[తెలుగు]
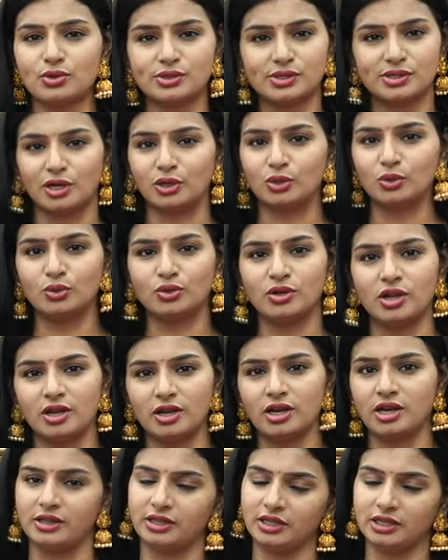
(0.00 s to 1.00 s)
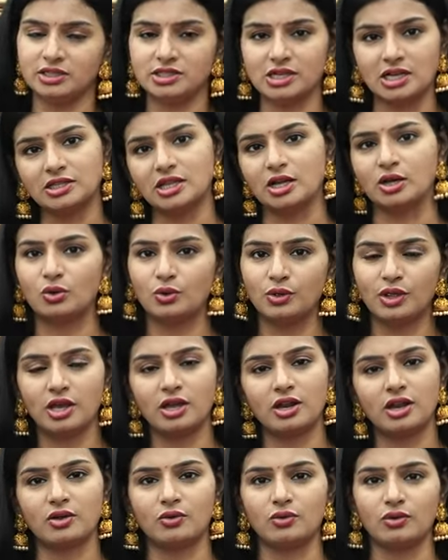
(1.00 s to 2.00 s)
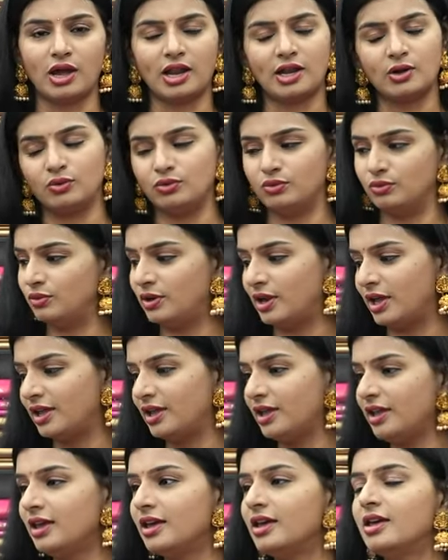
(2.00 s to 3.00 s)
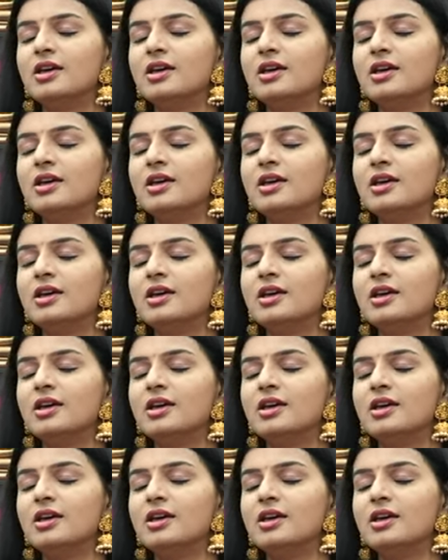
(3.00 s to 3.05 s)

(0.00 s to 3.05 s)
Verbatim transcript: థౌజండ్ అనుకుంటున్నాను నేను అంతకన్నా చాలా తక్కువగా ఉన్నాయి